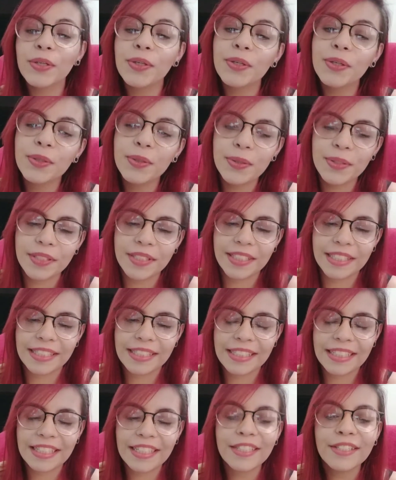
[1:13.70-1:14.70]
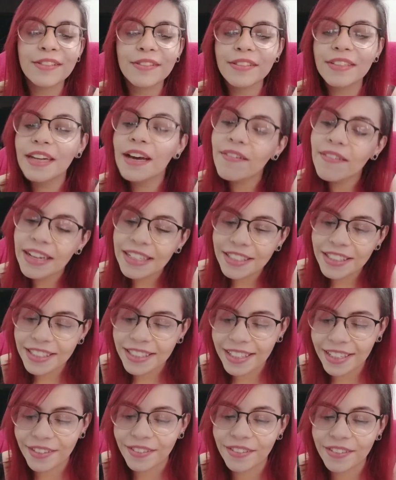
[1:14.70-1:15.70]
Cruzes, isso não é de
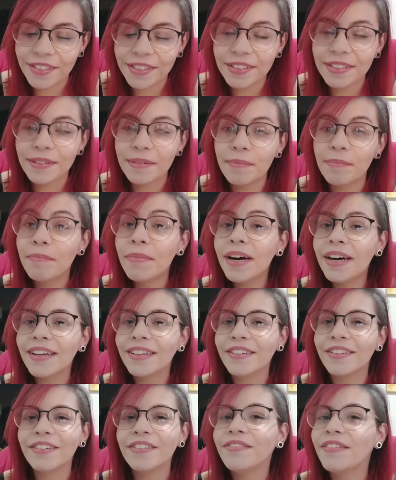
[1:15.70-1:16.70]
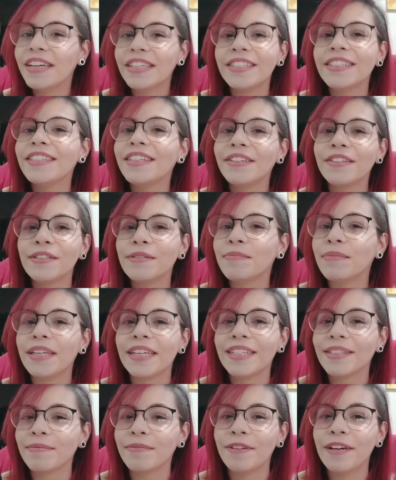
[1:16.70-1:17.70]
Deus. Mano, não é de Deus
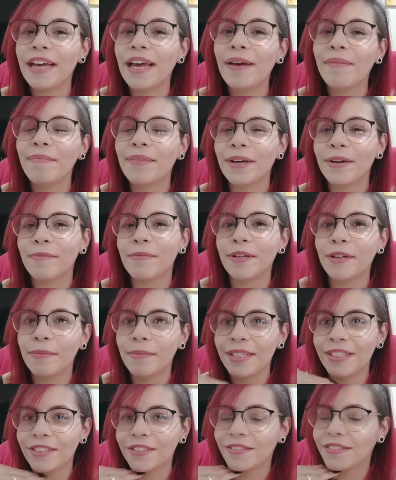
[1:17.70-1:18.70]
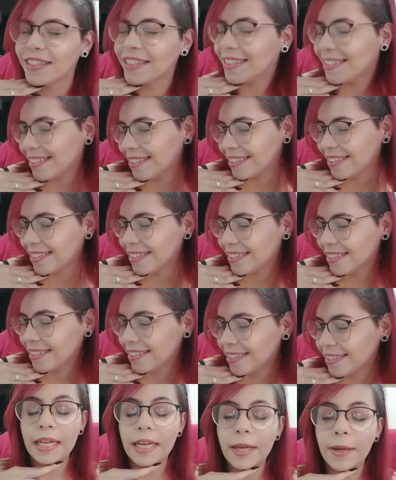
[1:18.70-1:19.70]
mesmo. É meu, meu nome é Júlia.
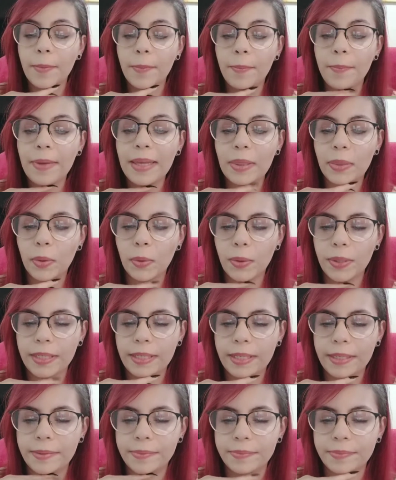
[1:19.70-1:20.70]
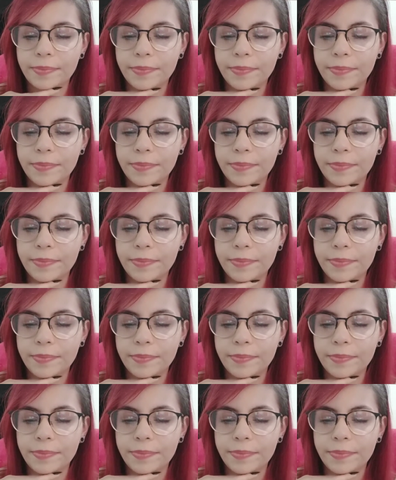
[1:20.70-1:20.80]
Medonha.